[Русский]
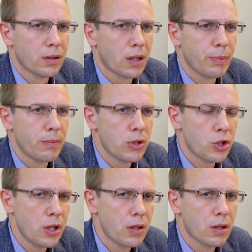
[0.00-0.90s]
как
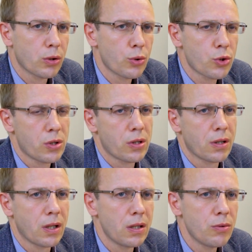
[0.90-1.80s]
помещение тоже
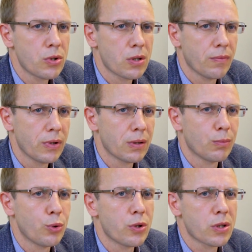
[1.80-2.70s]
сохранился в
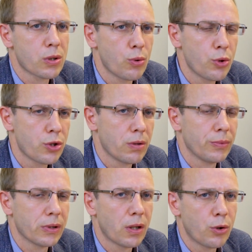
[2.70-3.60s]
этом более
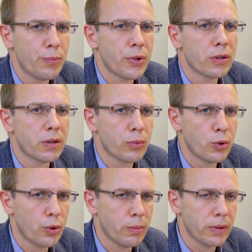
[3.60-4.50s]
сложном многокомнатном
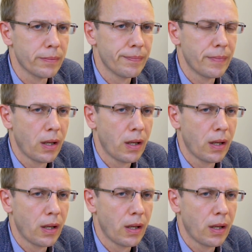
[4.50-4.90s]
доме.